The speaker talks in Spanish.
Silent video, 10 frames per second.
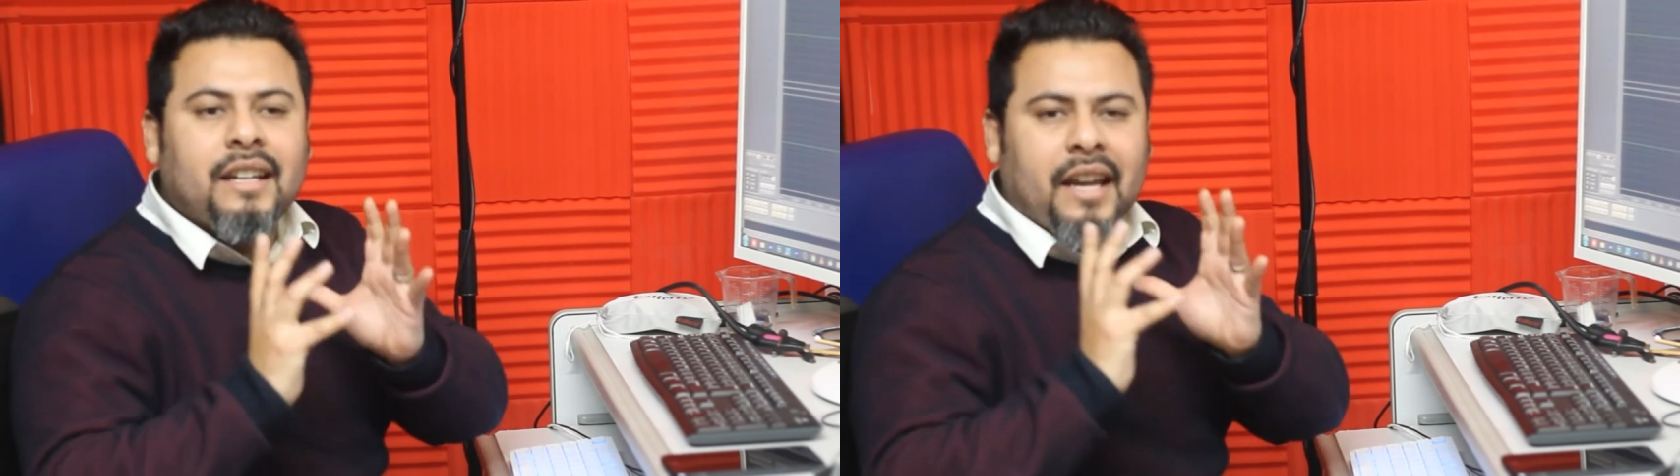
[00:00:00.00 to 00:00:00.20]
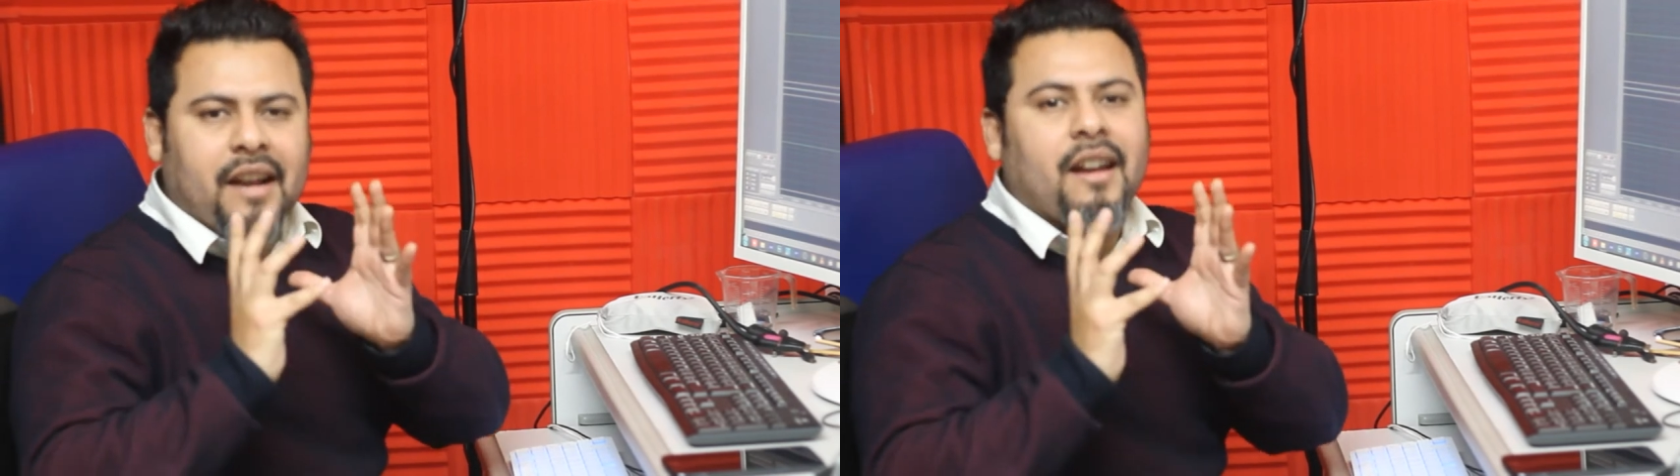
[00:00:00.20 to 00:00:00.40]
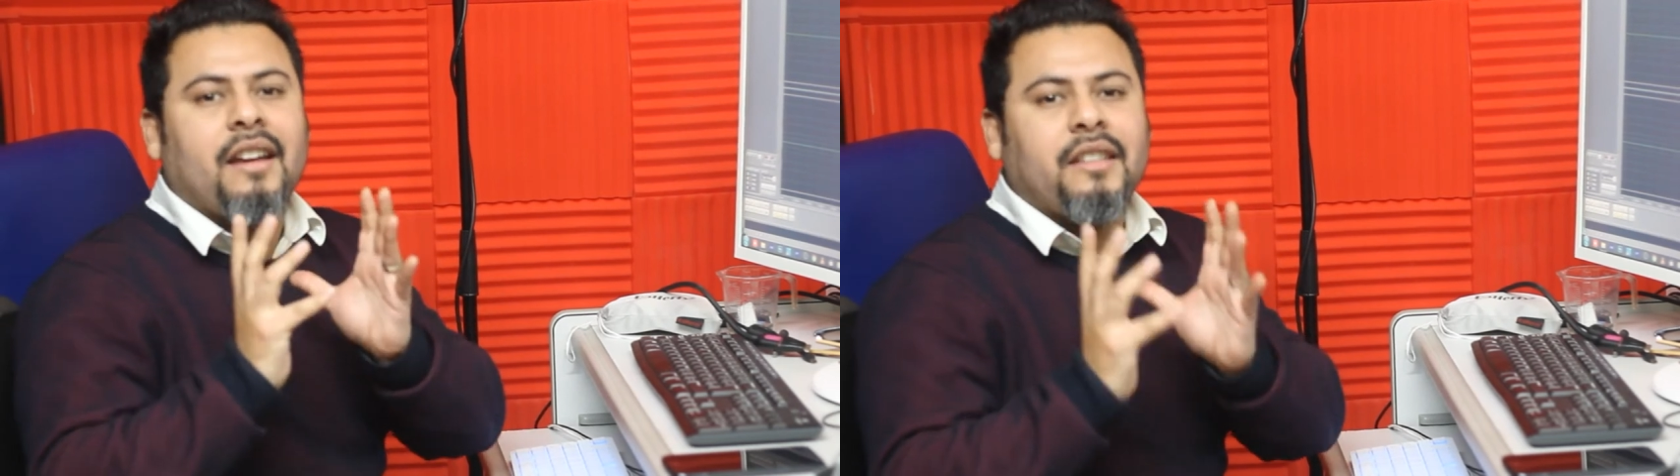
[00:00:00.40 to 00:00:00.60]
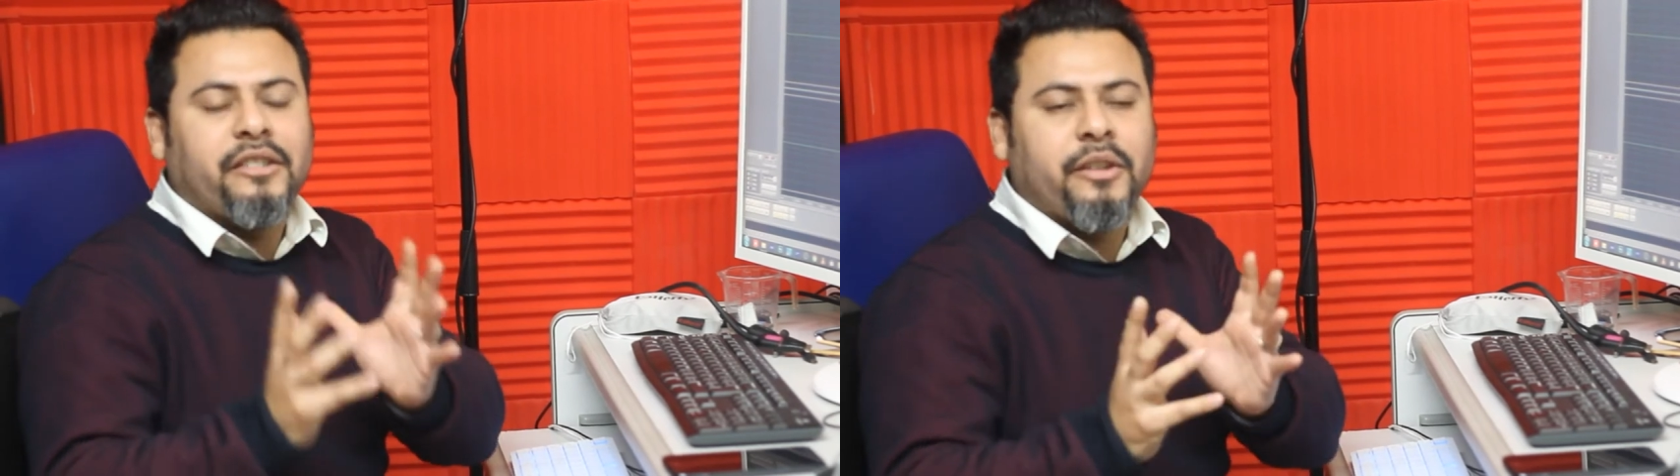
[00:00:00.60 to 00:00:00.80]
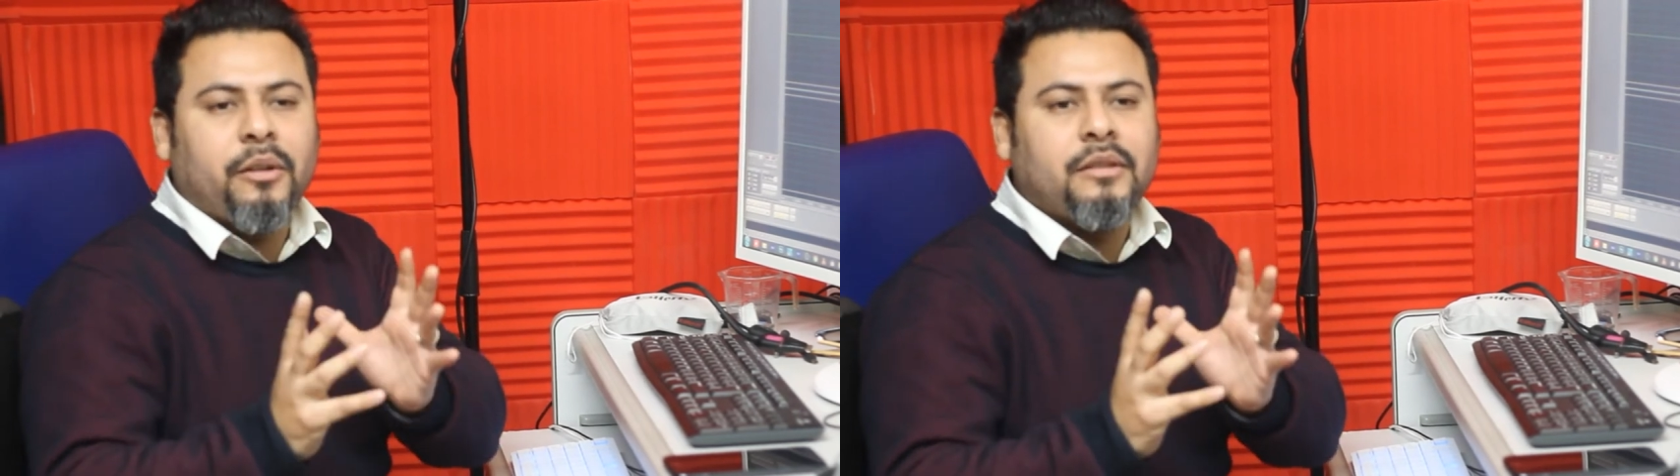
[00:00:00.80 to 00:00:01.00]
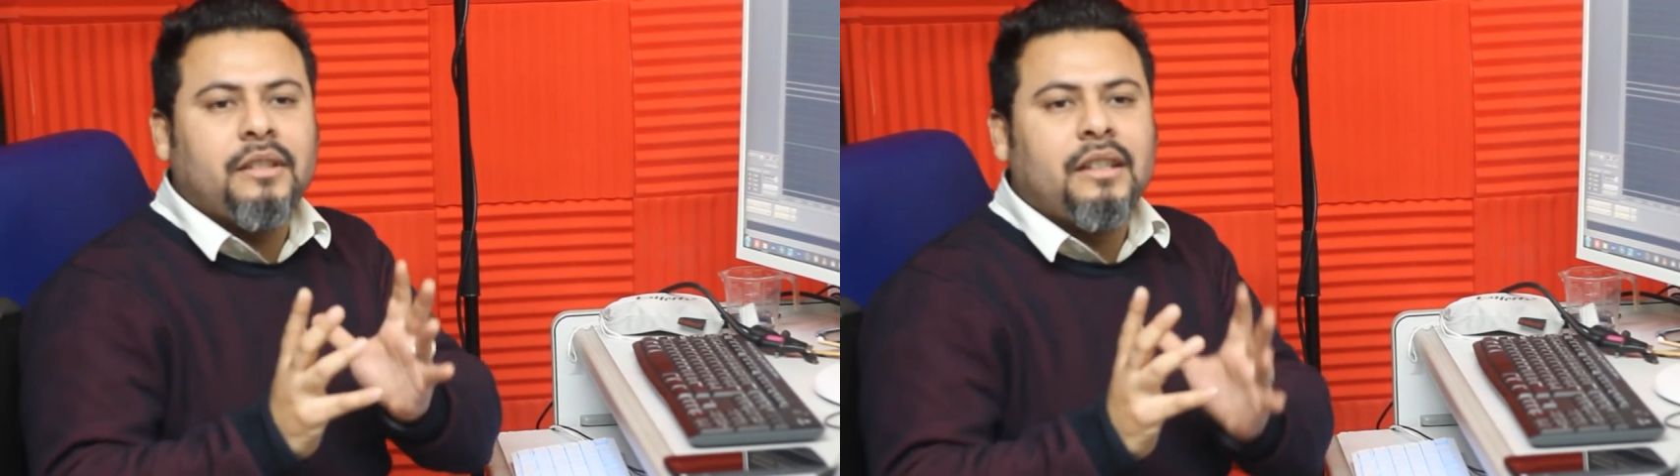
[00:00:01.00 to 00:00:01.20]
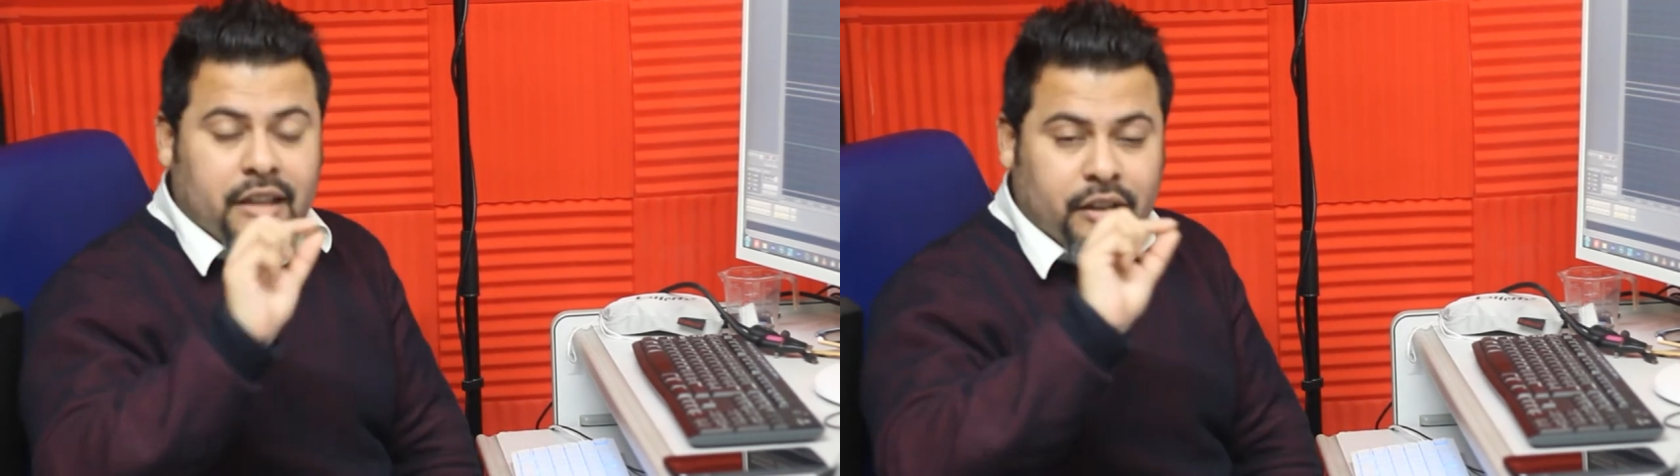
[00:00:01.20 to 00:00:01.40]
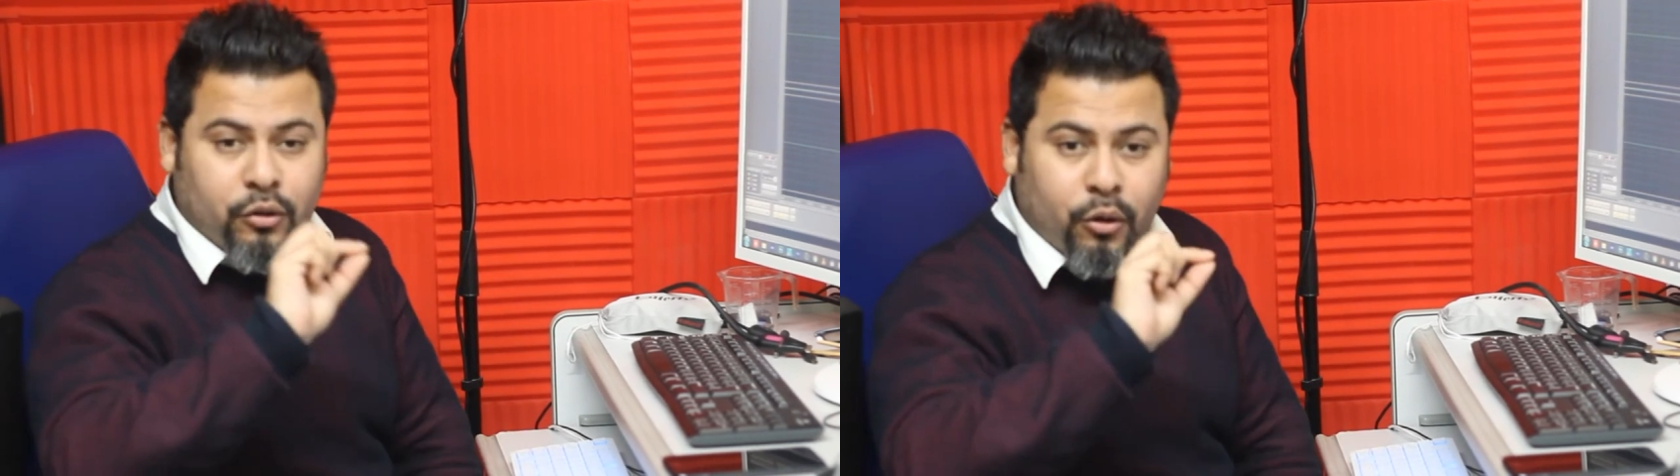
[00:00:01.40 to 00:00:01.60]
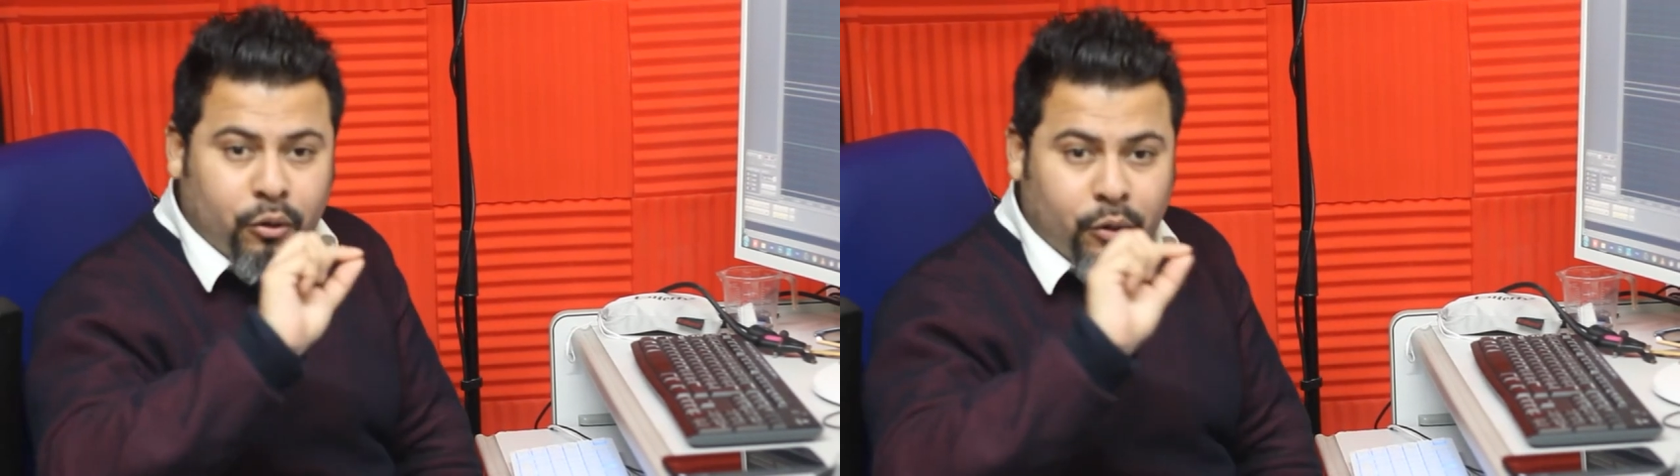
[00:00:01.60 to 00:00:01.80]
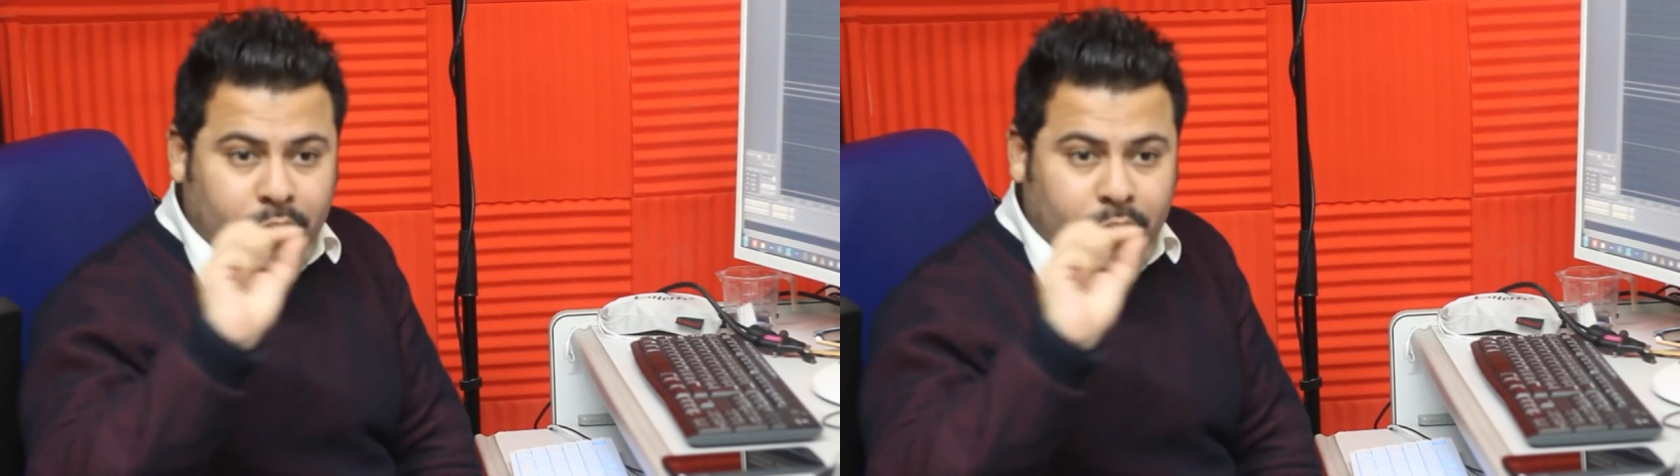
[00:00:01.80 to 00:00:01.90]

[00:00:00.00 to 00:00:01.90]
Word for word: en la edición y todo